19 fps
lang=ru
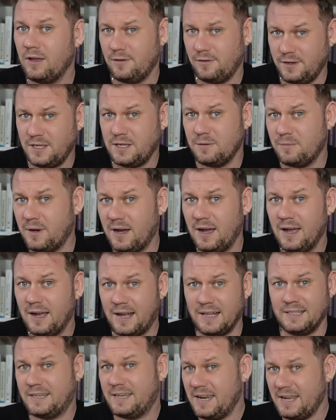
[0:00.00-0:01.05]
Видимо,
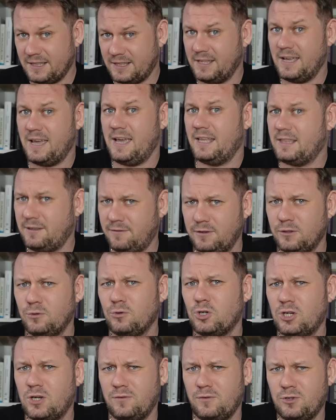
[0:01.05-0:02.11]
конкретно эта
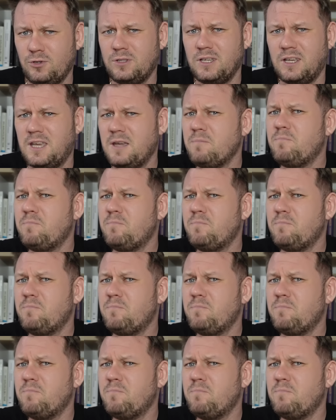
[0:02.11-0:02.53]
ведущая все-таки